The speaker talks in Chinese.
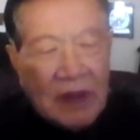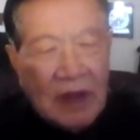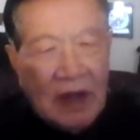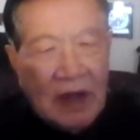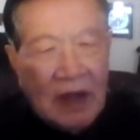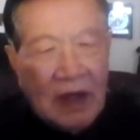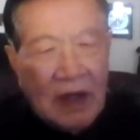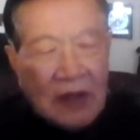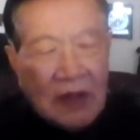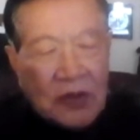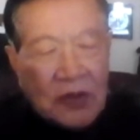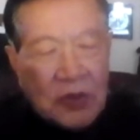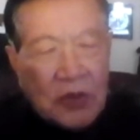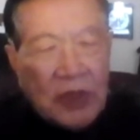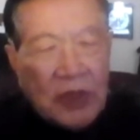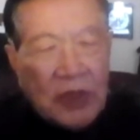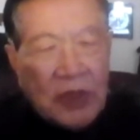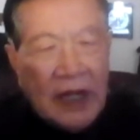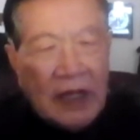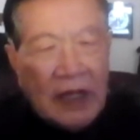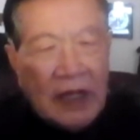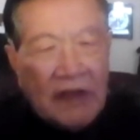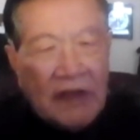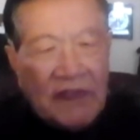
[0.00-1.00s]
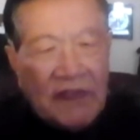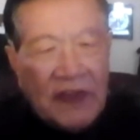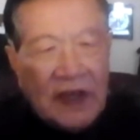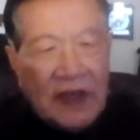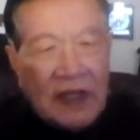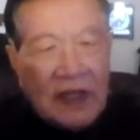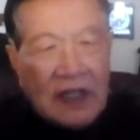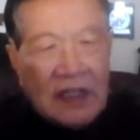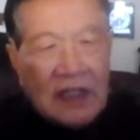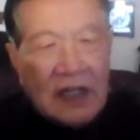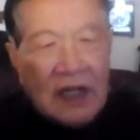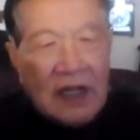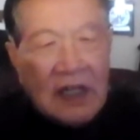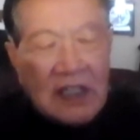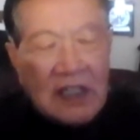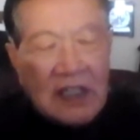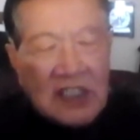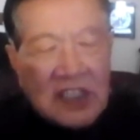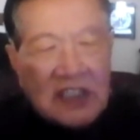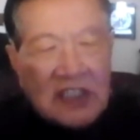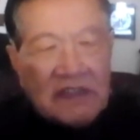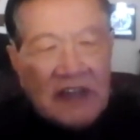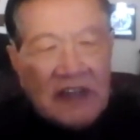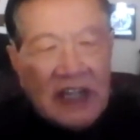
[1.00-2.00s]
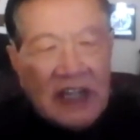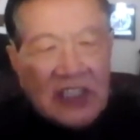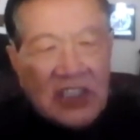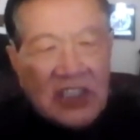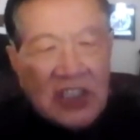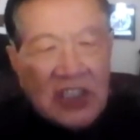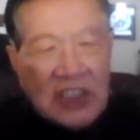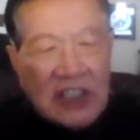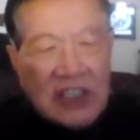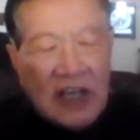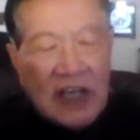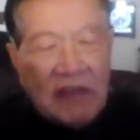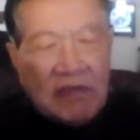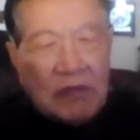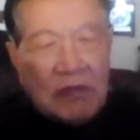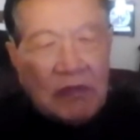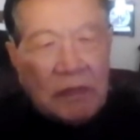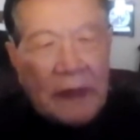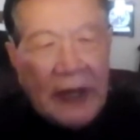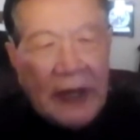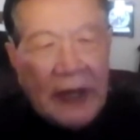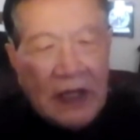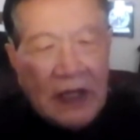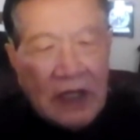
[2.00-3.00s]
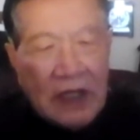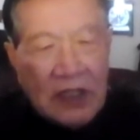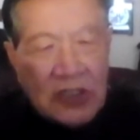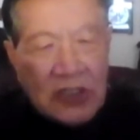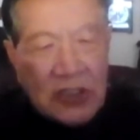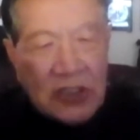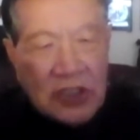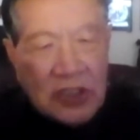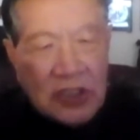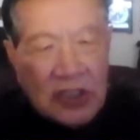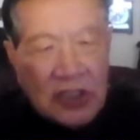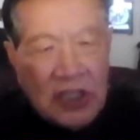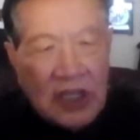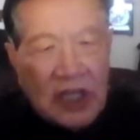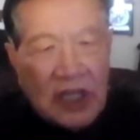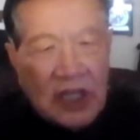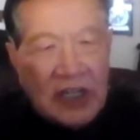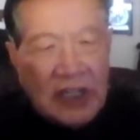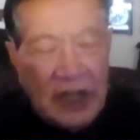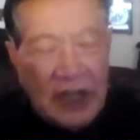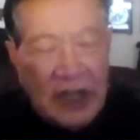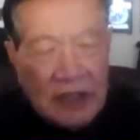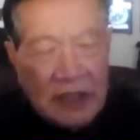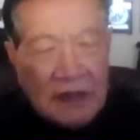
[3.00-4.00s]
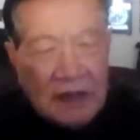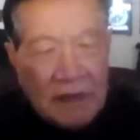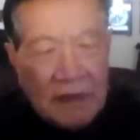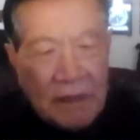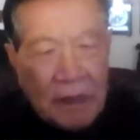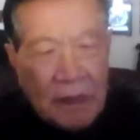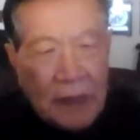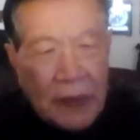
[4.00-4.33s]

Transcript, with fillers: 呃，去年的 figure 四万七千五百十一个人，